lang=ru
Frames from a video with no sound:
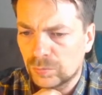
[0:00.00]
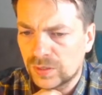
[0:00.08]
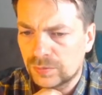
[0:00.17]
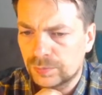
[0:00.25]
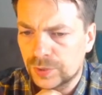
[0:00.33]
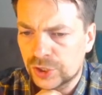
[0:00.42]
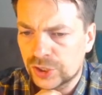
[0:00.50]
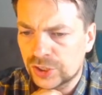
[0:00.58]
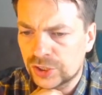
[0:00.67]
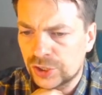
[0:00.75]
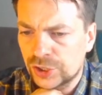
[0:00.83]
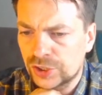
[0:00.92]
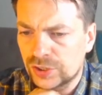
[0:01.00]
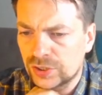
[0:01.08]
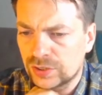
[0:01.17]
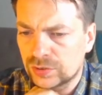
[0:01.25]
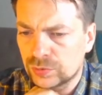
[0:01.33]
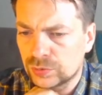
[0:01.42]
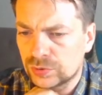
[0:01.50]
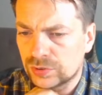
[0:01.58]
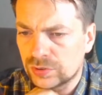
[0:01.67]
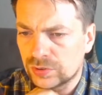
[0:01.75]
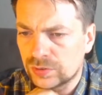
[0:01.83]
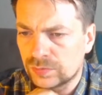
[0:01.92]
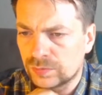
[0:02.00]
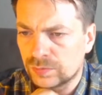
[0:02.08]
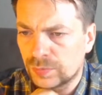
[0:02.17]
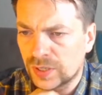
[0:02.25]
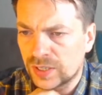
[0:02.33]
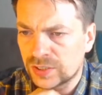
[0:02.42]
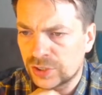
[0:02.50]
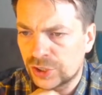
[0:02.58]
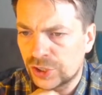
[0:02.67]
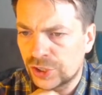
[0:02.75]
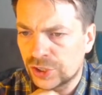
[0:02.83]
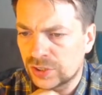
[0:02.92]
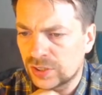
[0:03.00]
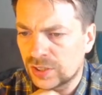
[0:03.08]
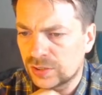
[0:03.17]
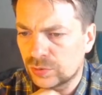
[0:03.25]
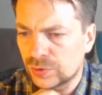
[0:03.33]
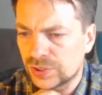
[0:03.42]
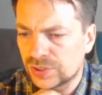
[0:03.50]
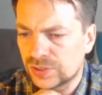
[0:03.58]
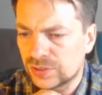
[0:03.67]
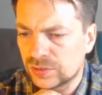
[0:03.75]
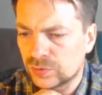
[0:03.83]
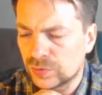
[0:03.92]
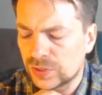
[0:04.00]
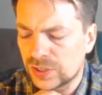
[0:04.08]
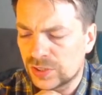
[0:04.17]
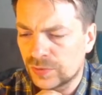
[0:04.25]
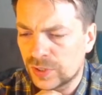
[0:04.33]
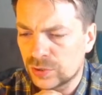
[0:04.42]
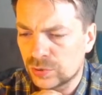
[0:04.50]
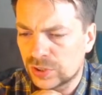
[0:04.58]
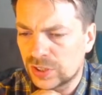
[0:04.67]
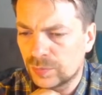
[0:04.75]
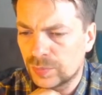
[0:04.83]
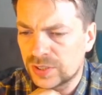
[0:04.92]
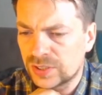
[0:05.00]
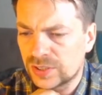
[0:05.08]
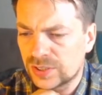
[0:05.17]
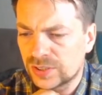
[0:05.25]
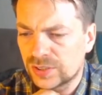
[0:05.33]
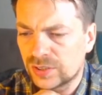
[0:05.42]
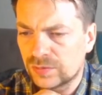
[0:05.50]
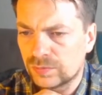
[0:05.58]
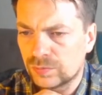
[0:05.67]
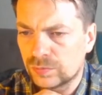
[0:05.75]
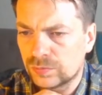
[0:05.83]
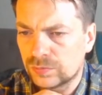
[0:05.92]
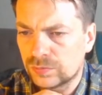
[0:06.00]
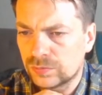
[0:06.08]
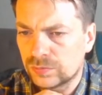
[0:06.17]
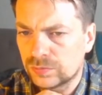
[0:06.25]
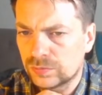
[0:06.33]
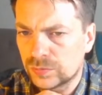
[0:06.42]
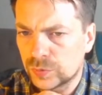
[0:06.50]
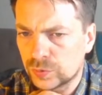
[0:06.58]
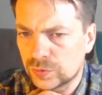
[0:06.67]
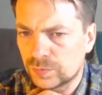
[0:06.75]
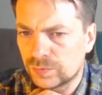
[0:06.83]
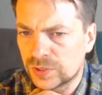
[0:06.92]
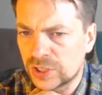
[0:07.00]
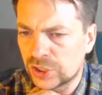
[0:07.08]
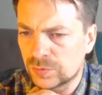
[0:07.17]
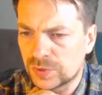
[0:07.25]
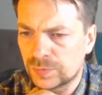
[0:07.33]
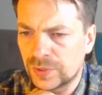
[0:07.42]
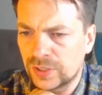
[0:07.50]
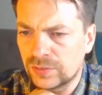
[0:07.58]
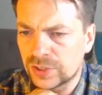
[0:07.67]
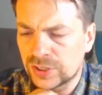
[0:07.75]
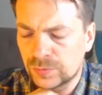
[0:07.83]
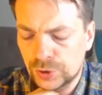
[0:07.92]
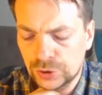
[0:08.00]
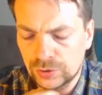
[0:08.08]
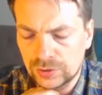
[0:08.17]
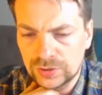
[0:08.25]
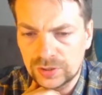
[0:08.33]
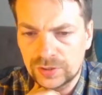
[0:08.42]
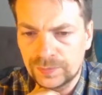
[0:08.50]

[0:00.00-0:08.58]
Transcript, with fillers: пешка g4 тут пока защищена, то есть, ну, вот эти французские позиции, ну, скажем, с перевесом черных.